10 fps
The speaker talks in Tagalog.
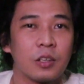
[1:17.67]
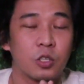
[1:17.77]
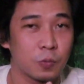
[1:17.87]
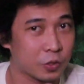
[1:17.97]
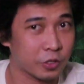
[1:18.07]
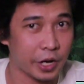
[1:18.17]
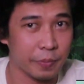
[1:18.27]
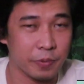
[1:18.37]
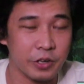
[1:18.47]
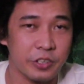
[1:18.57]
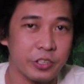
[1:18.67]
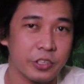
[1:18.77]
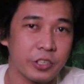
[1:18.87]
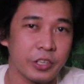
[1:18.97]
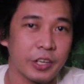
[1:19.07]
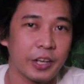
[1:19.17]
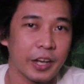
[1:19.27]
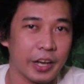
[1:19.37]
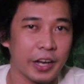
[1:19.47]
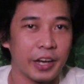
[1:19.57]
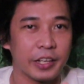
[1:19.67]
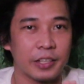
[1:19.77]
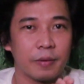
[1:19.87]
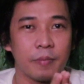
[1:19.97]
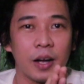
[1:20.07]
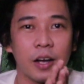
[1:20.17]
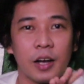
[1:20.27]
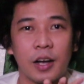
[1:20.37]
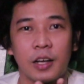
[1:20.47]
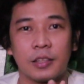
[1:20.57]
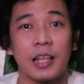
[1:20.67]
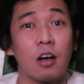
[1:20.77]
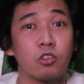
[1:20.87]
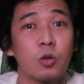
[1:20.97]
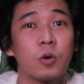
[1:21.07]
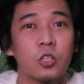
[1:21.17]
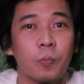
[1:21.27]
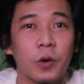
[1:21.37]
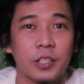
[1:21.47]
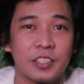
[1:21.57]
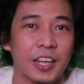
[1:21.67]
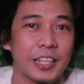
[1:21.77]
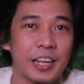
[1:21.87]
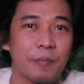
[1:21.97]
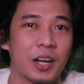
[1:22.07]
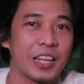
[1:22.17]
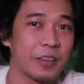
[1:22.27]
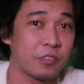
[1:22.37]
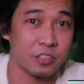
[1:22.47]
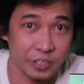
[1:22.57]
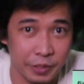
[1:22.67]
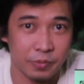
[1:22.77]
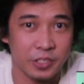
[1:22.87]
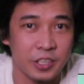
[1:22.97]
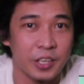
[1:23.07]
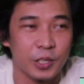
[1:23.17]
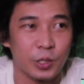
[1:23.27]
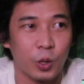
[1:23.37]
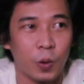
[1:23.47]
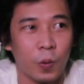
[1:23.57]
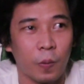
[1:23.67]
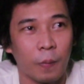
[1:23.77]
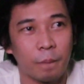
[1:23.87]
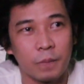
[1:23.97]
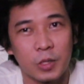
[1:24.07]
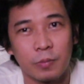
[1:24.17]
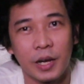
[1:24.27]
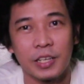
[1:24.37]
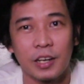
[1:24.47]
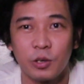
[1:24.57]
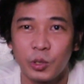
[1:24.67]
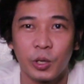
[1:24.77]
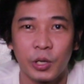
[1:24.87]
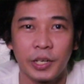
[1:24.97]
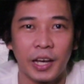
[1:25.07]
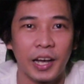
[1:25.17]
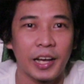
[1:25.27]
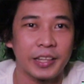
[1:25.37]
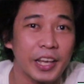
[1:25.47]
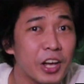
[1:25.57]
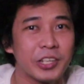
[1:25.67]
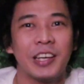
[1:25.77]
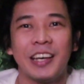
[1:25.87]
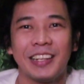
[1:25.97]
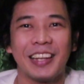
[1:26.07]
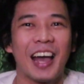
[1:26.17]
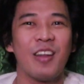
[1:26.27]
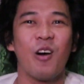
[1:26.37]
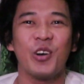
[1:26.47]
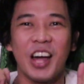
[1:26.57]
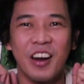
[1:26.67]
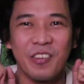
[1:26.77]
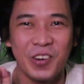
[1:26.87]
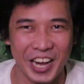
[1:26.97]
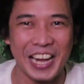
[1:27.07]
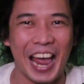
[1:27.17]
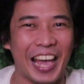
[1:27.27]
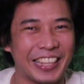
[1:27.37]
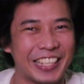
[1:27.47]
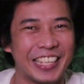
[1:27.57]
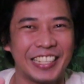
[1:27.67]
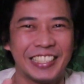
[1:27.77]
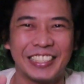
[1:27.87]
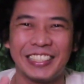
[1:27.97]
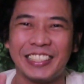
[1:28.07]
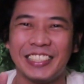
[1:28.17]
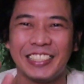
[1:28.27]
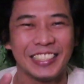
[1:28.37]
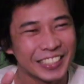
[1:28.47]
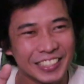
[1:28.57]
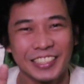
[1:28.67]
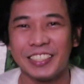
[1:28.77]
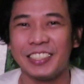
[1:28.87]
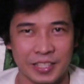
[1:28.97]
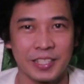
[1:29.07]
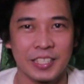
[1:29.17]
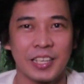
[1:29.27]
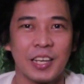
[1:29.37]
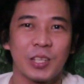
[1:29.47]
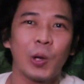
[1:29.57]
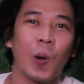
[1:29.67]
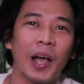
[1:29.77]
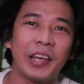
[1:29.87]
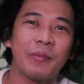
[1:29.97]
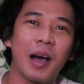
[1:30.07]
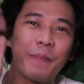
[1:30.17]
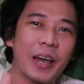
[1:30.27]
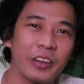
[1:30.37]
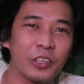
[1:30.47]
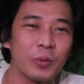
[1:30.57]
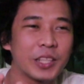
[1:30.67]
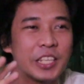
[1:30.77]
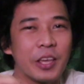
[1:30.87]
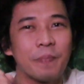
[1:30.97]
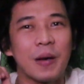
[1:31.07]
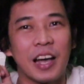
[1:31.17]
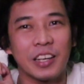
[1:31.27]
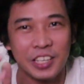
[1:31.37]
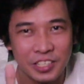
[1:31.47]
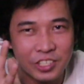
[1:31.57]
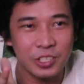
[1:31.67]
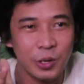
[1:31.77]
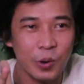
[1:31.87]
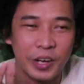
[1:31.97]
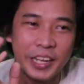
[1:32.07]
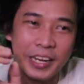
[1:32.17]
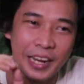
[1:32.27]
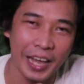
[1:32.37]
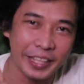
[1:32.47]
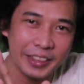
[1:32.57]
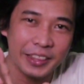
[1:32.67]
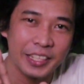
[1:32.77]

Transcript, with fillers: subscribers at mga taong sumusuporta sa kanilang mga live streams. So, sumali ako doon at ayun, nanalo ako ng ring light. Wow naman! Wow! So, ayun mga pare ko, dumating na yung package ng ring light